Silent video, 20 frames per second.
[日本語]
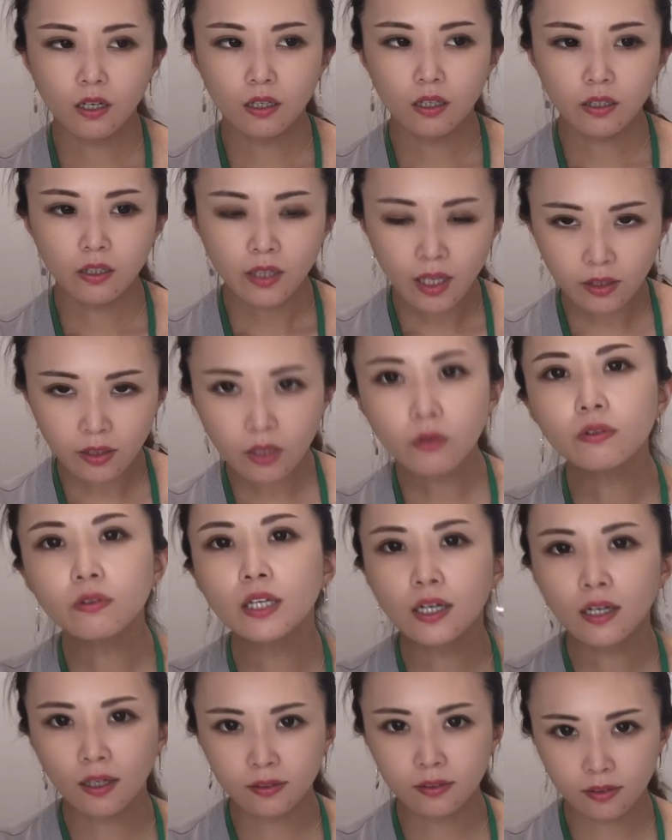やってこな
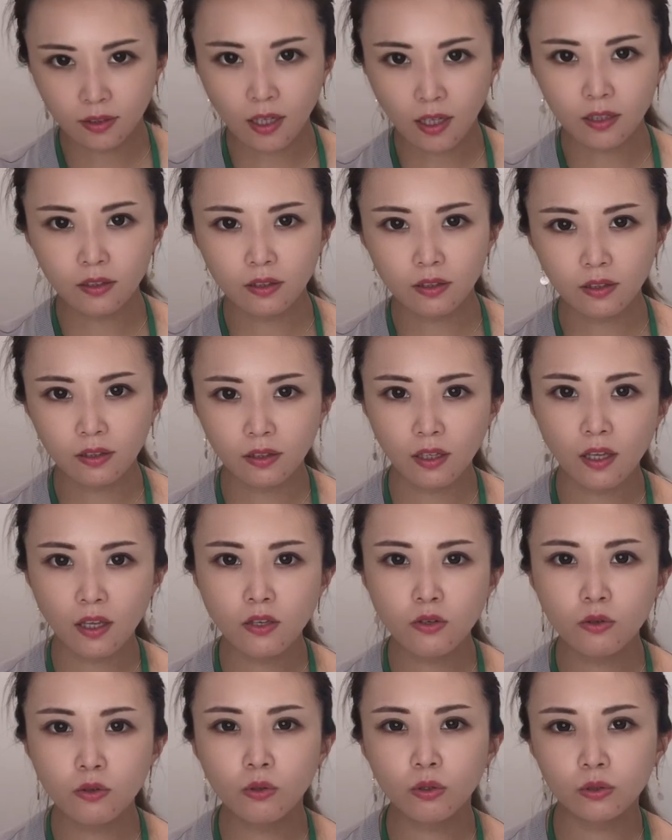かったって
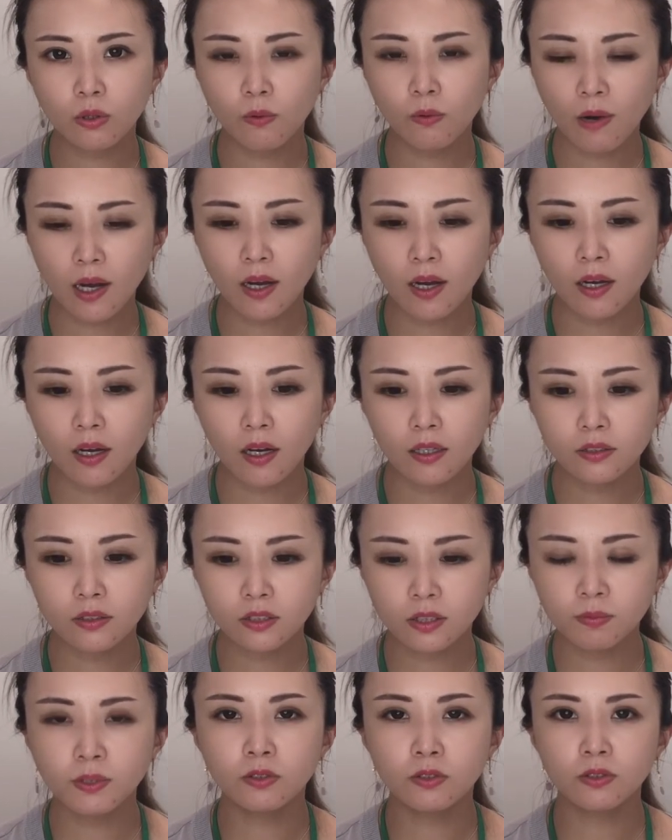いうことは
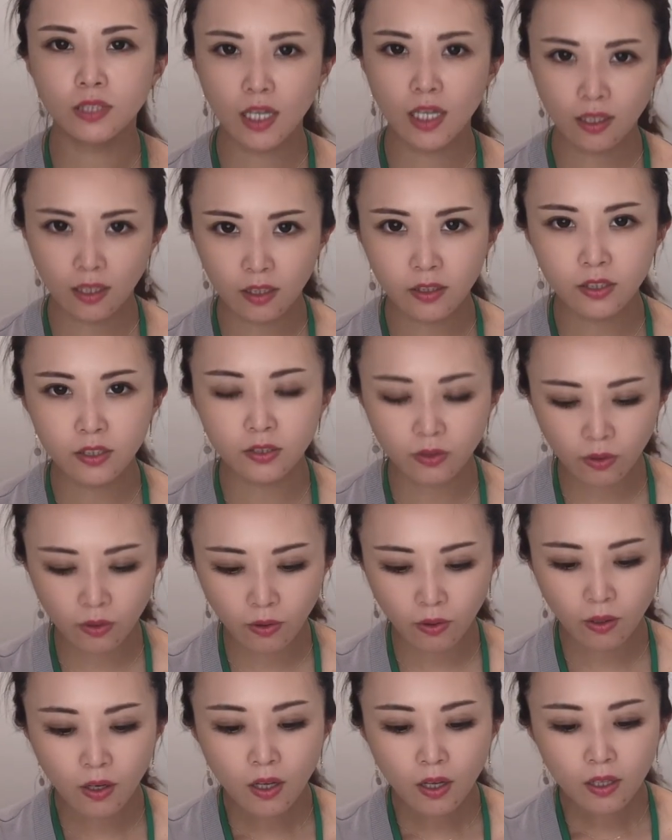自分のせいなんです
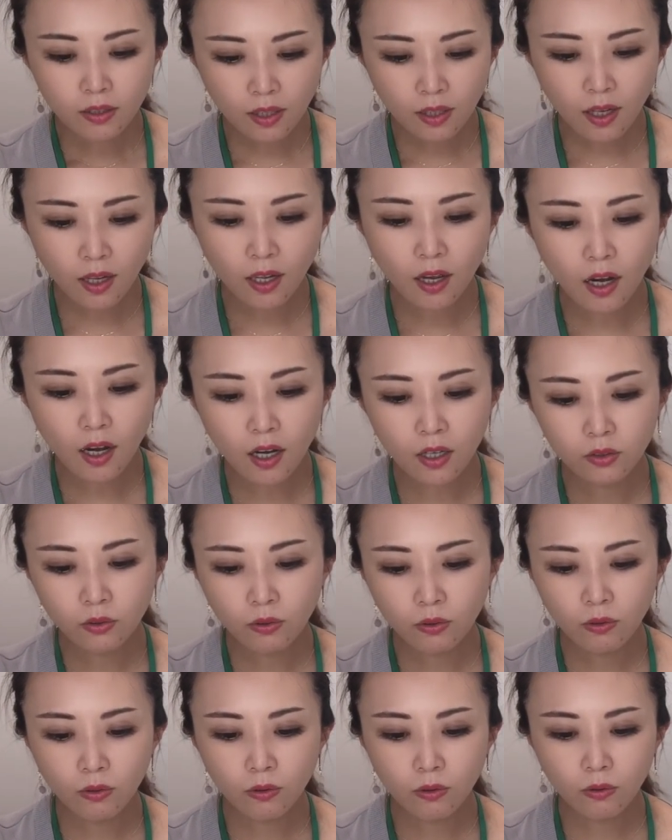よであ
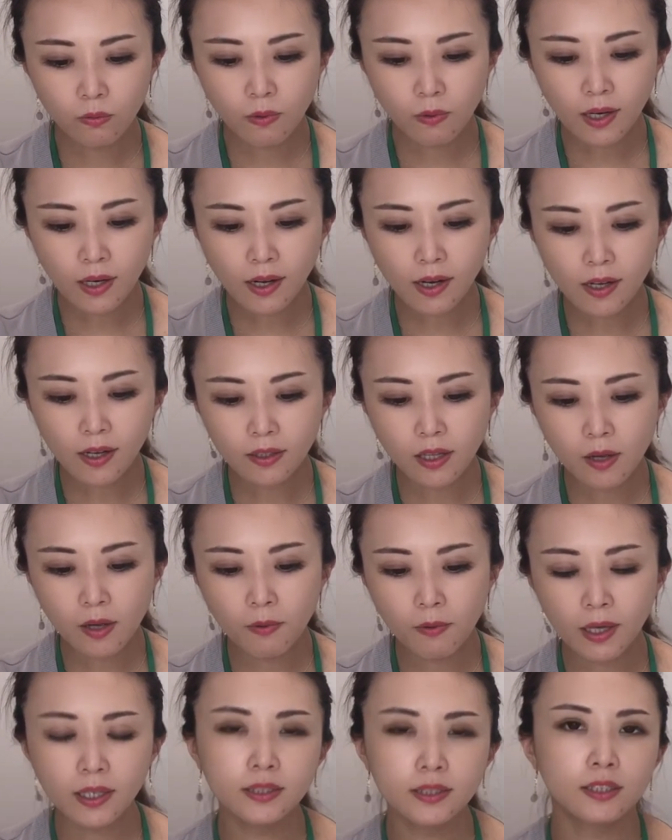の分からない
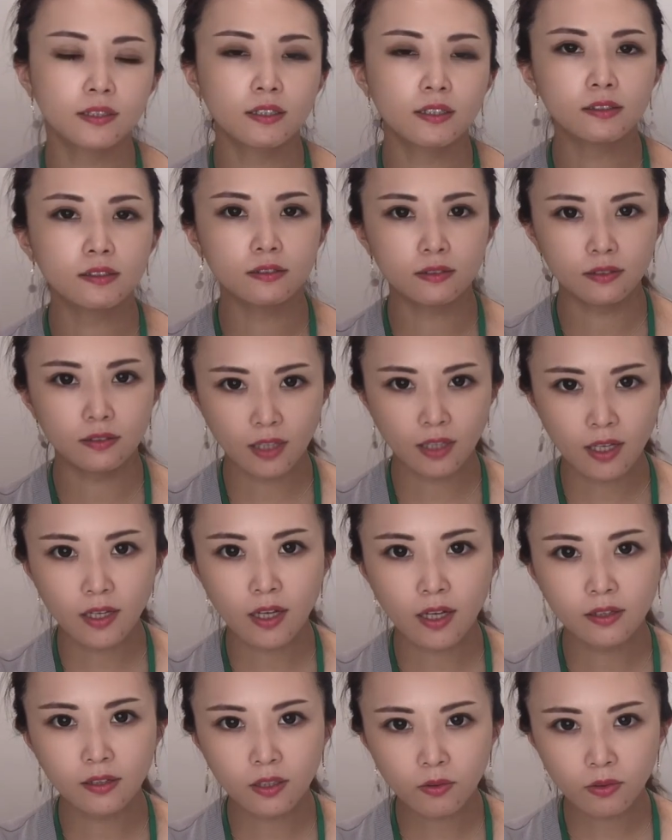わけじゃなくって
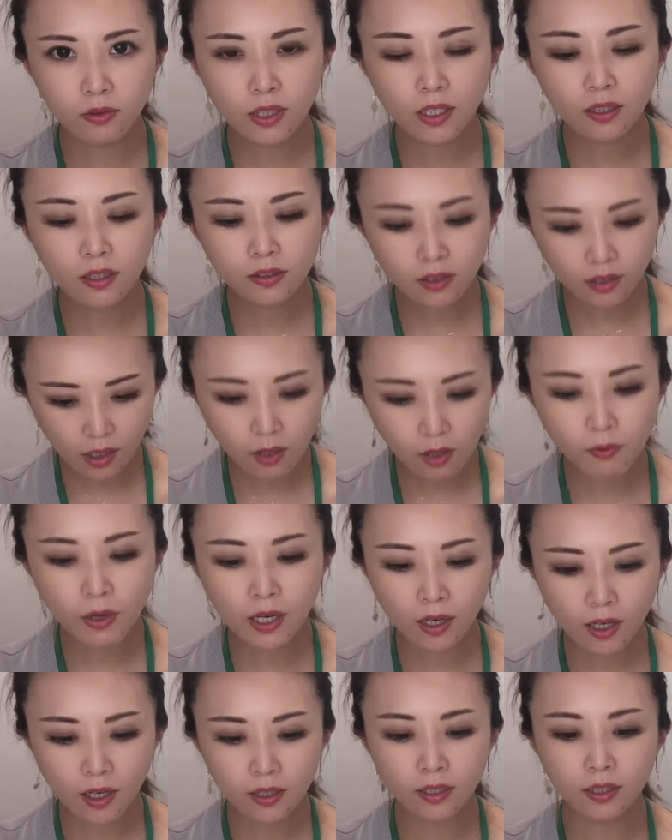やってこなかったから分
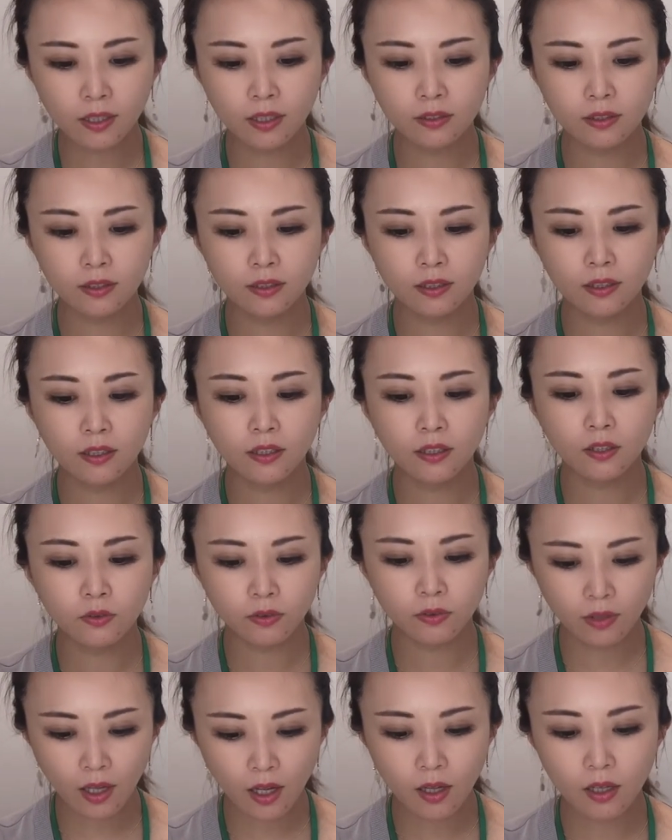からなかっただけな
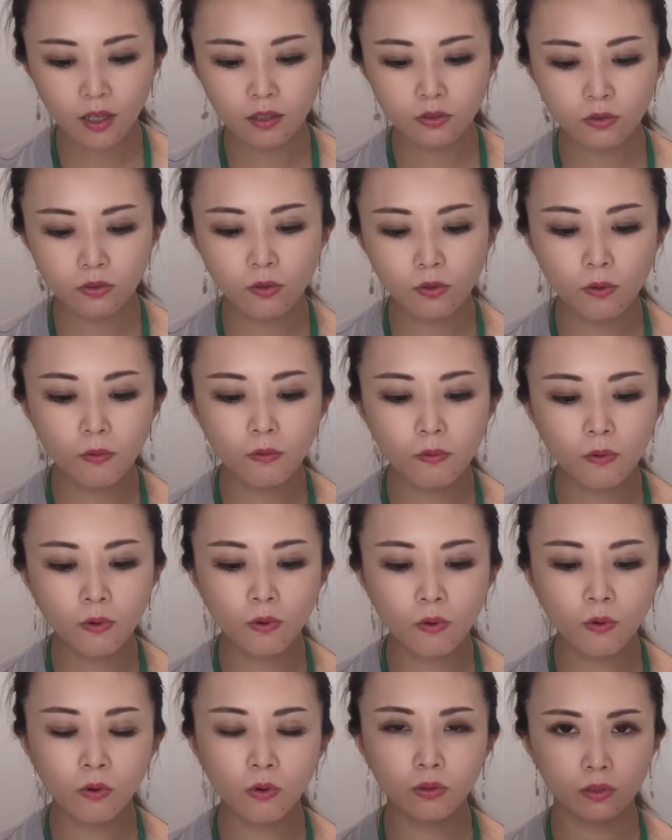のでその
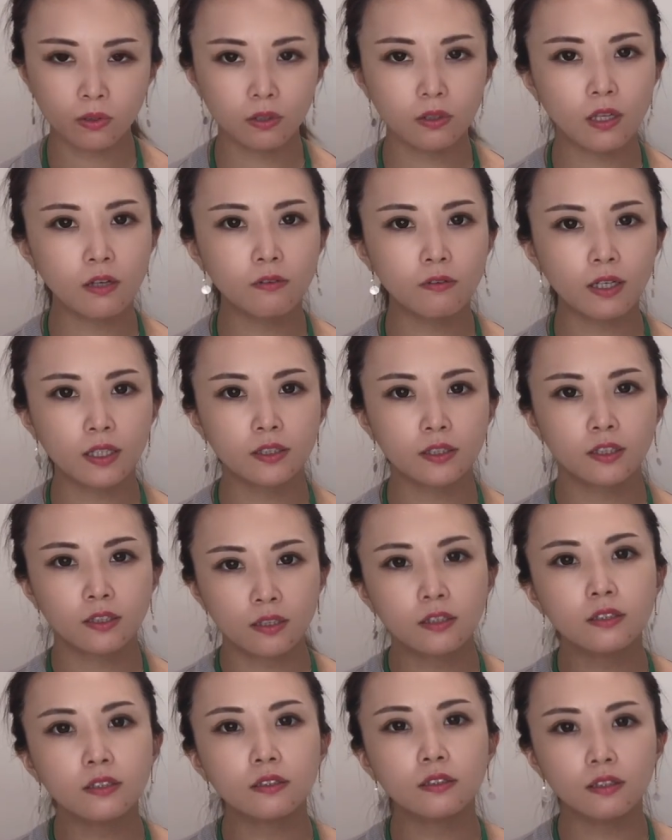怒ってるわけじゃ
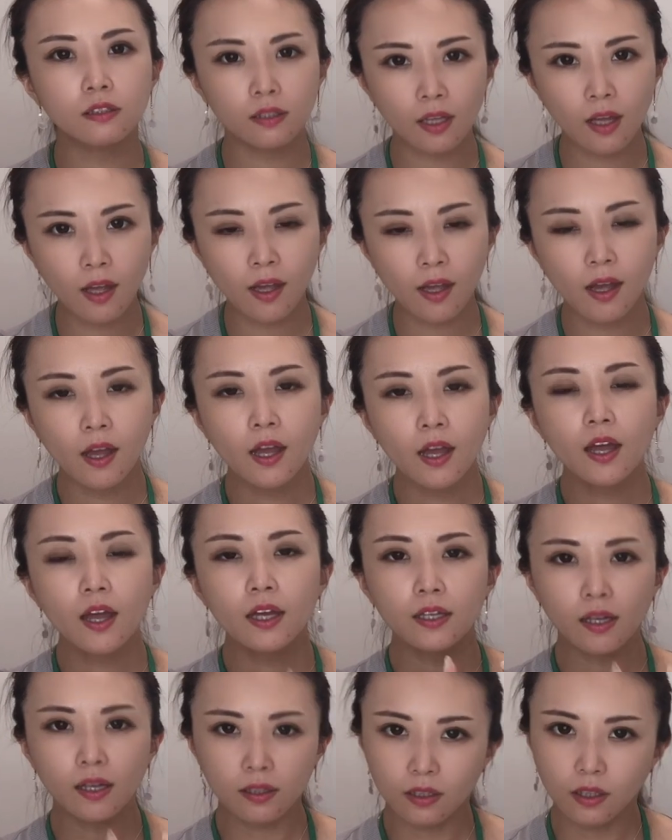なくって
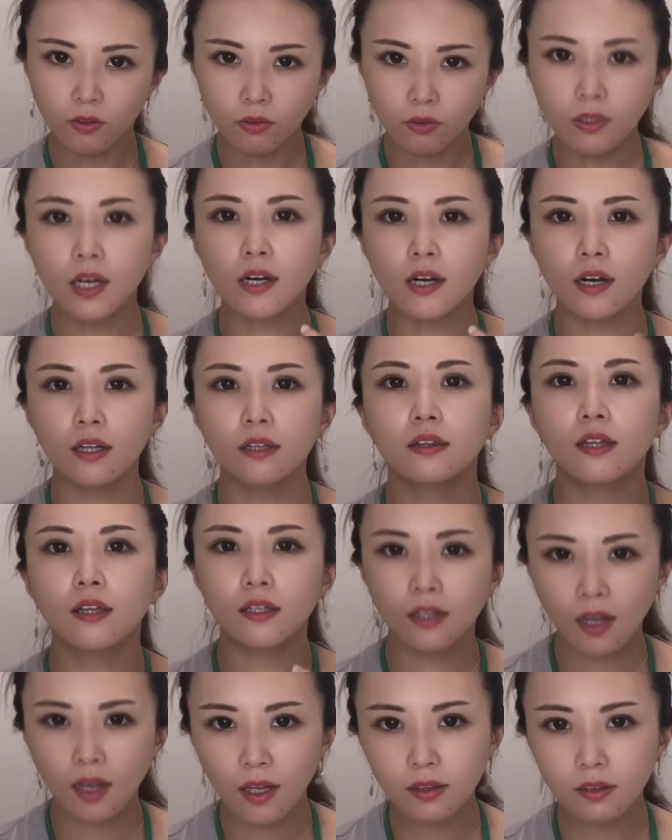やってこなかった
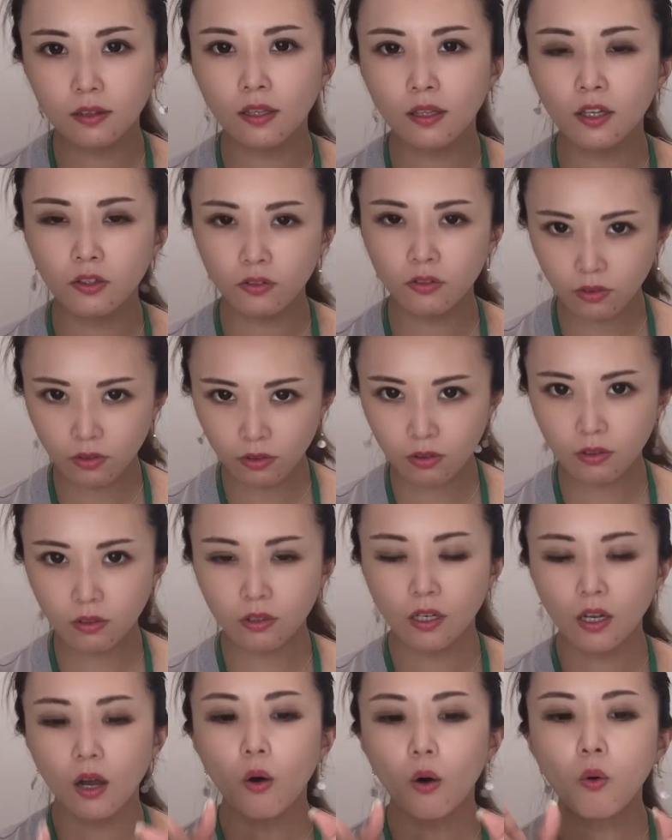なってい
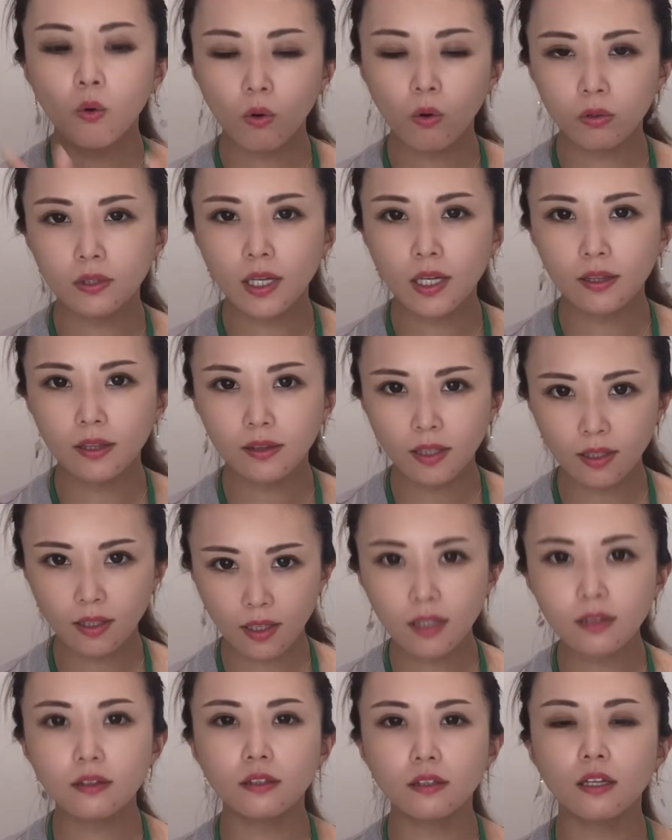う怠っ
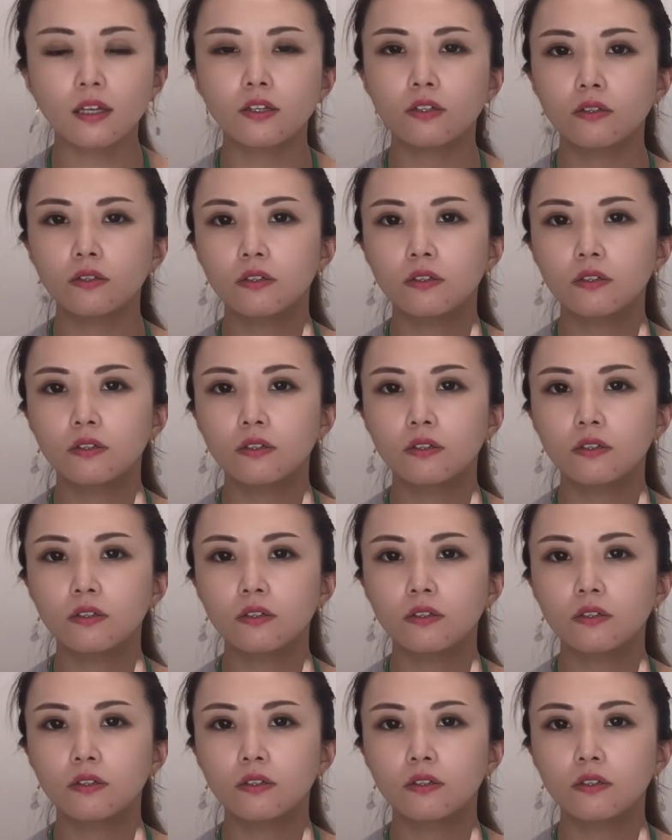たなってい